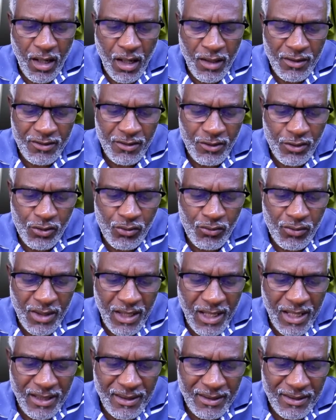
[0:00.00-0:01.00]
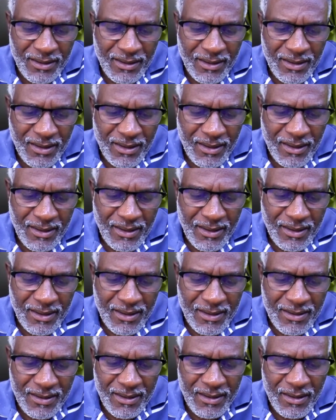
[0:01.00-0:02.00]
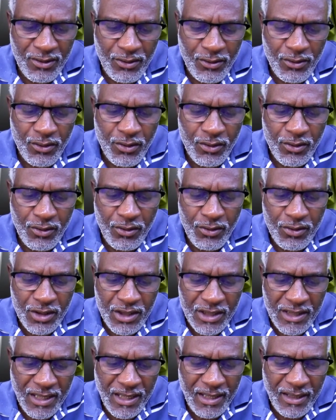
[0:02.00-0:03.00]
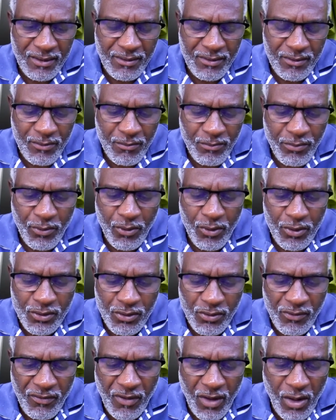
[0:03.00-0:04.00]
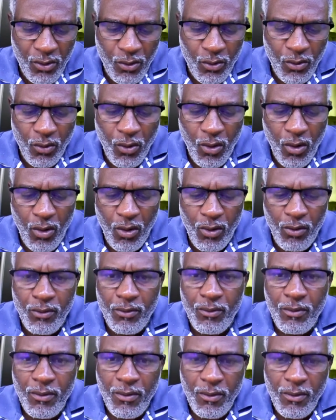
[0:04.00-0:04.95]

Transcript: En ce jour-là, s'il n'y eut qu'une chair pour recevoir l'aurore,